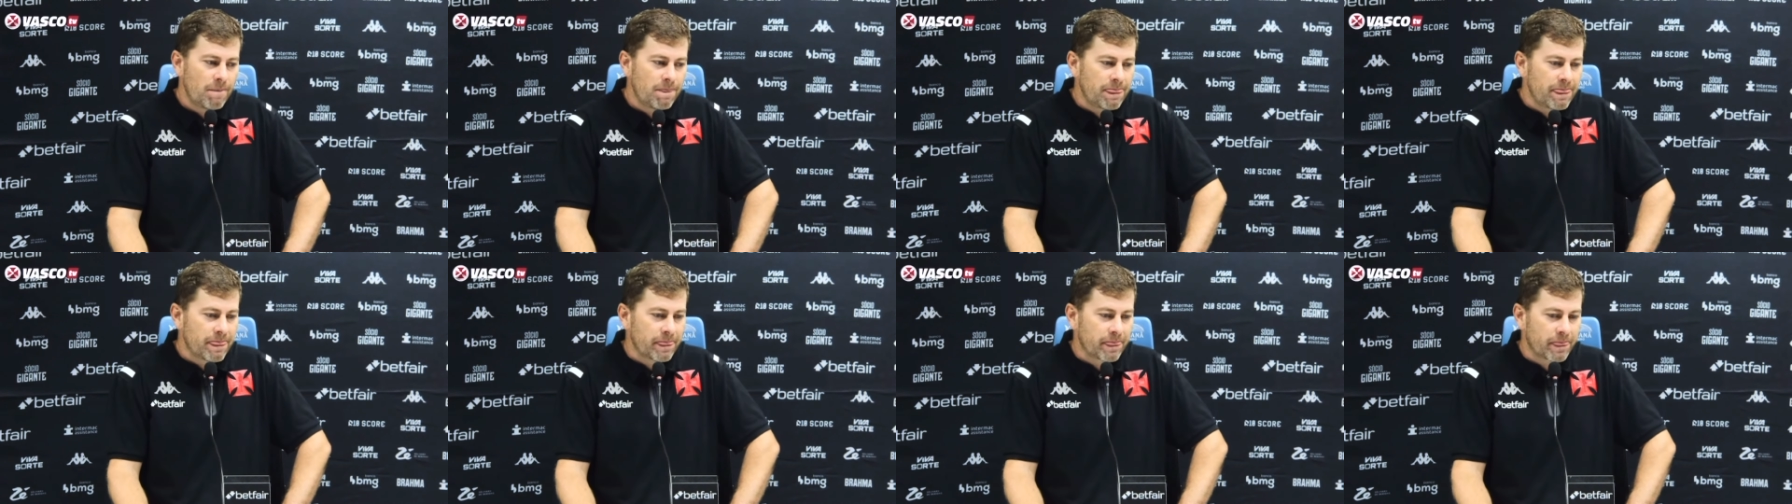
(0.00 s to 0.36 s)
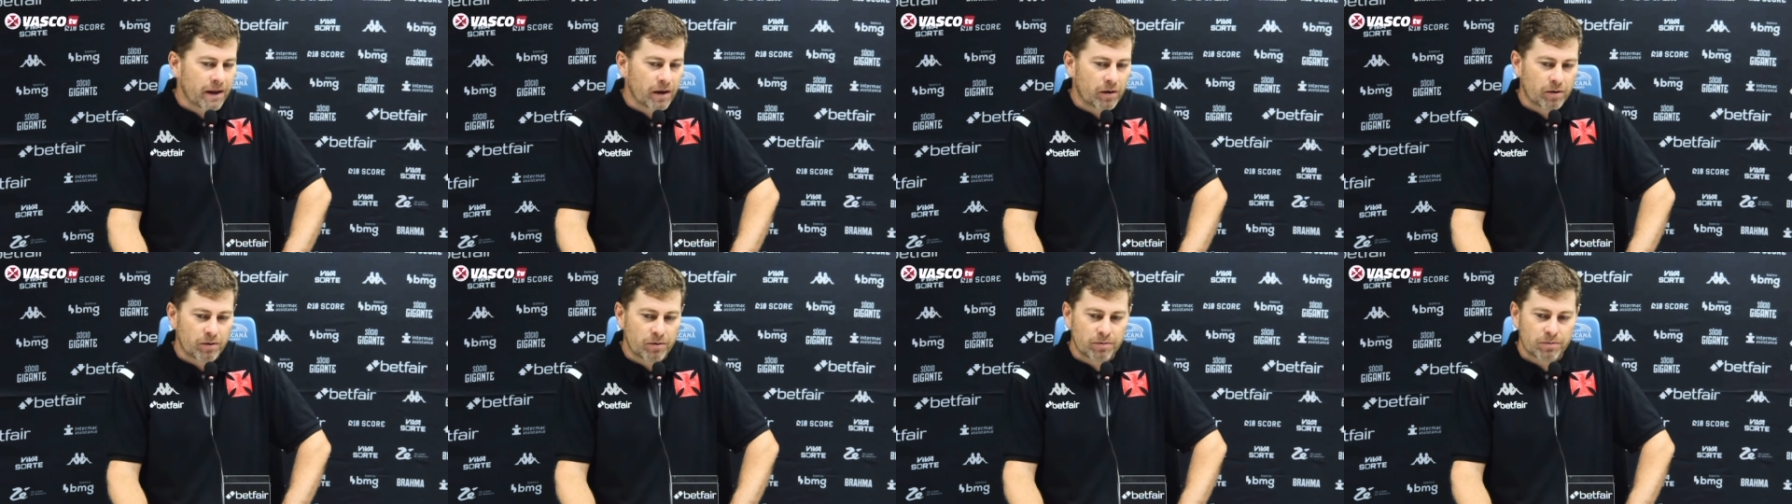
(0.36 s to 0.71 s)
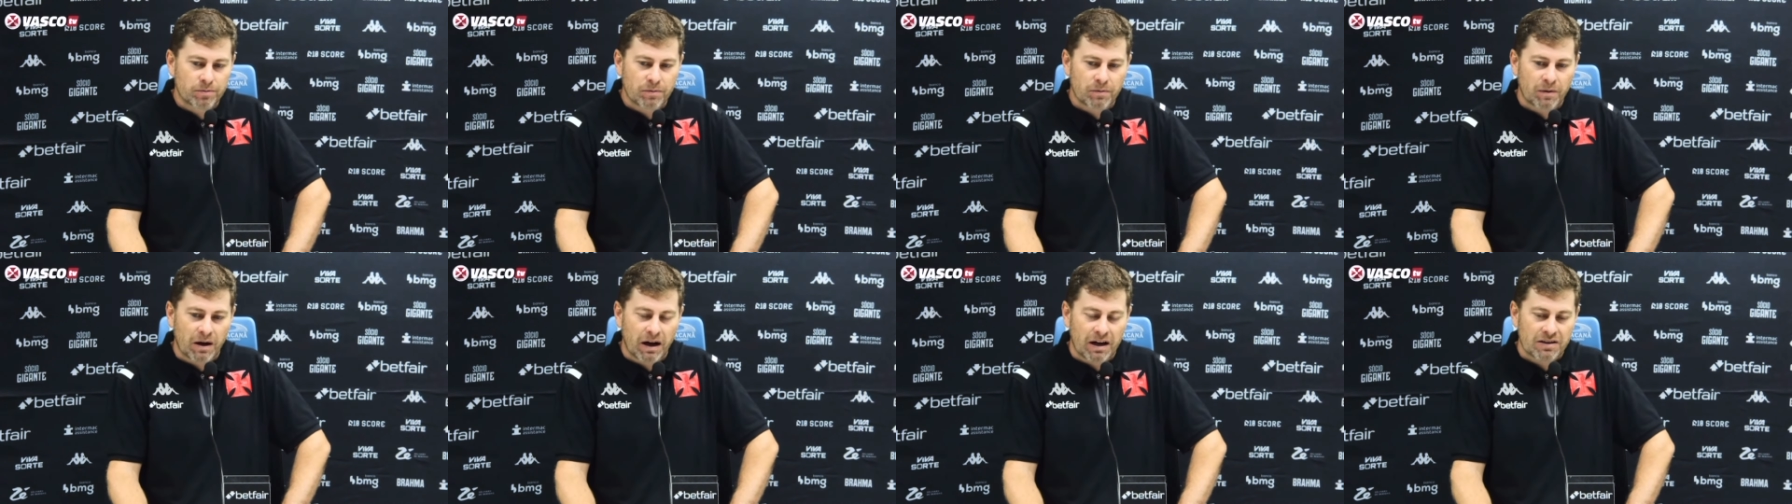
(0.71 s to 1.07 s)

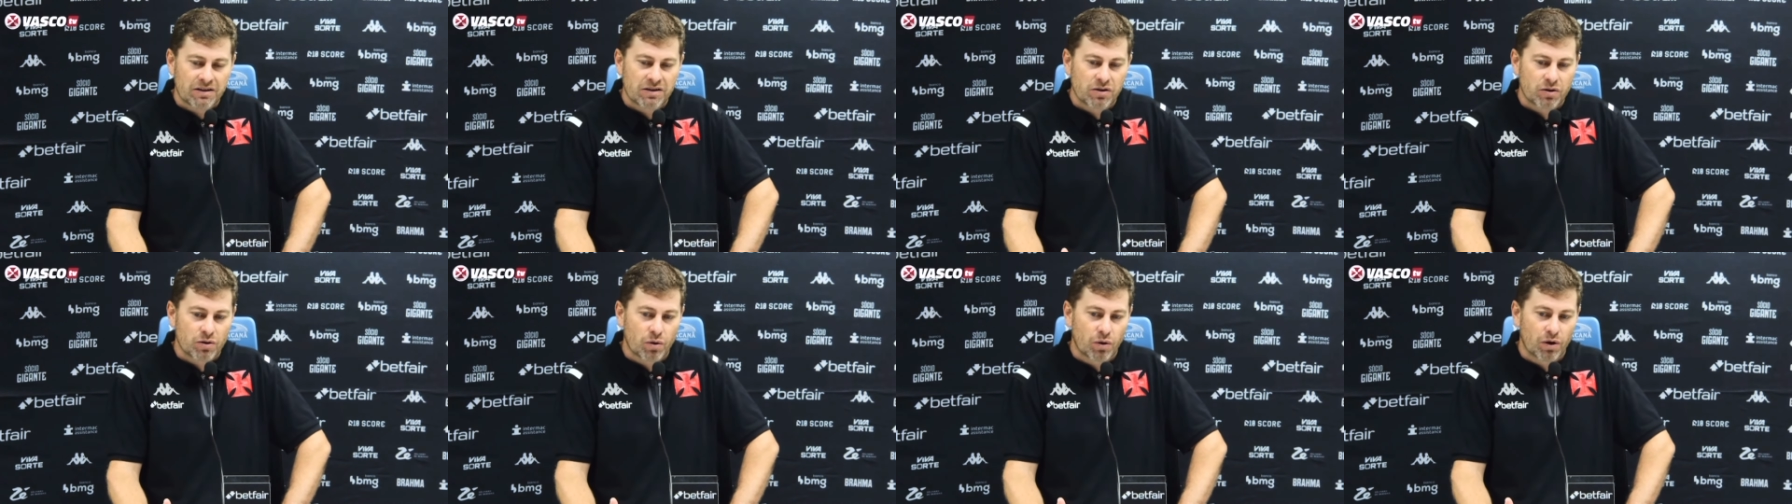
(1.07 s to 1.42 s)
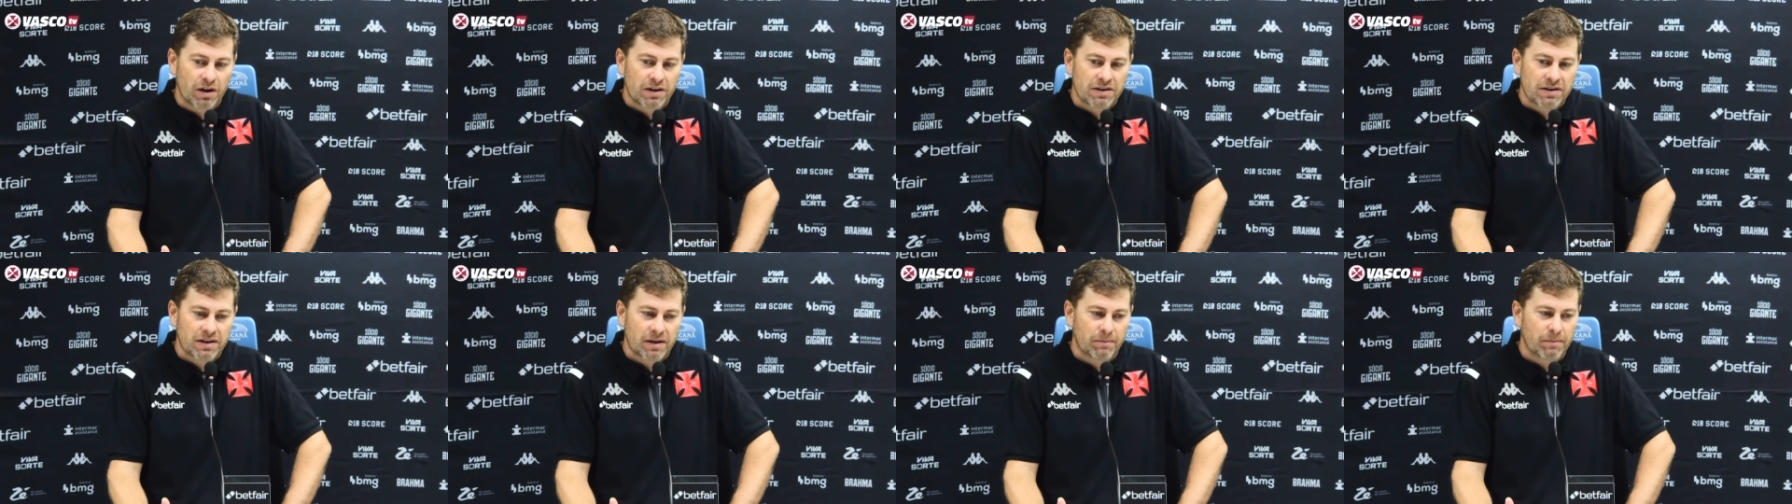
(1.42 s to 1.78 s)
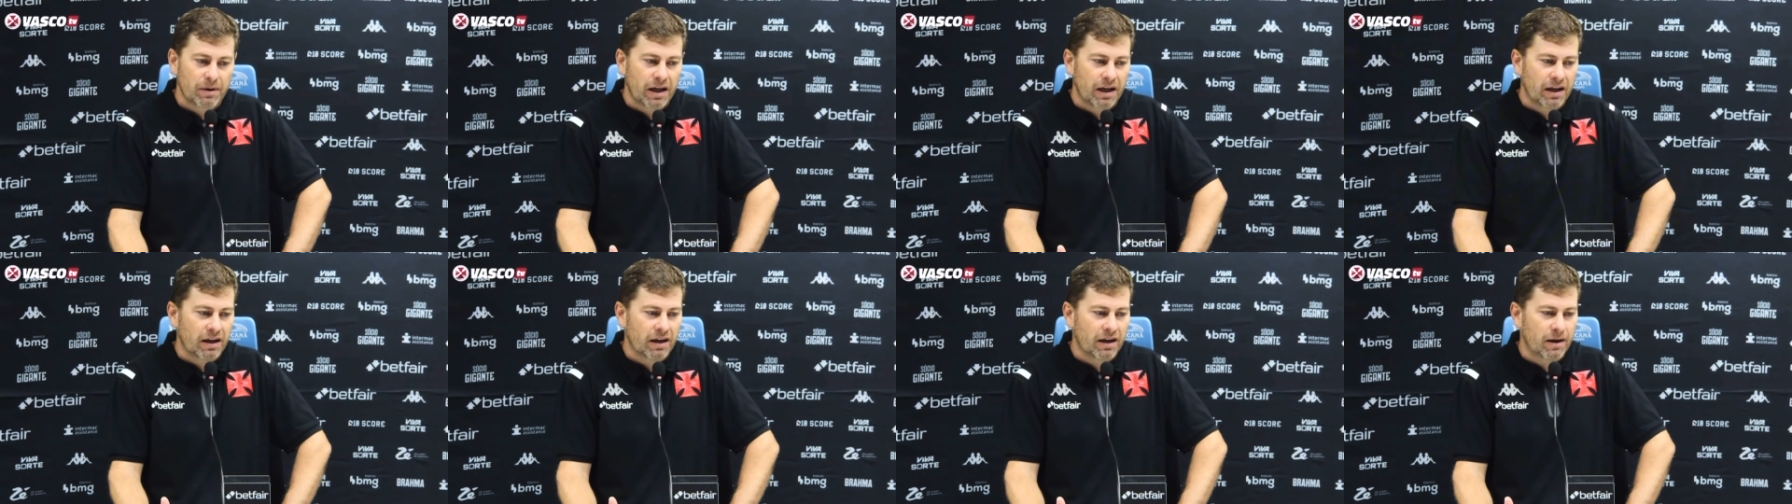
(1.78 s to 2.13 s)
Então, as escolhas
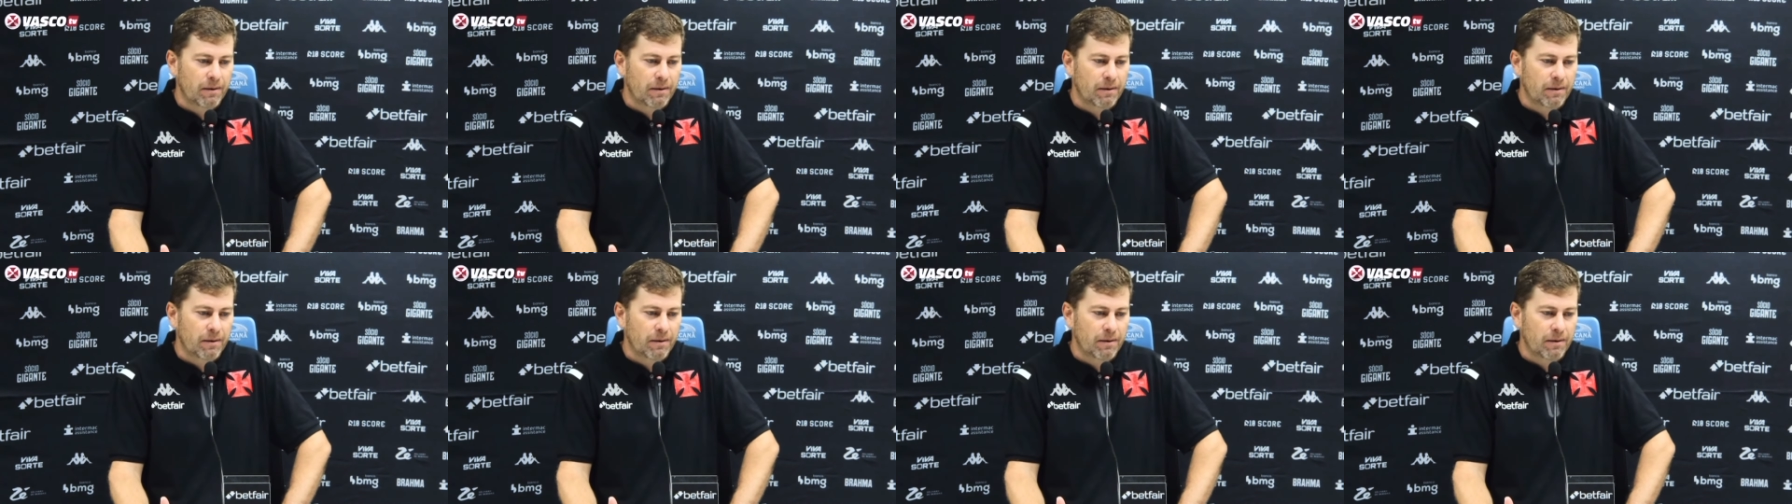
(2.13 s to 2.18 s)
também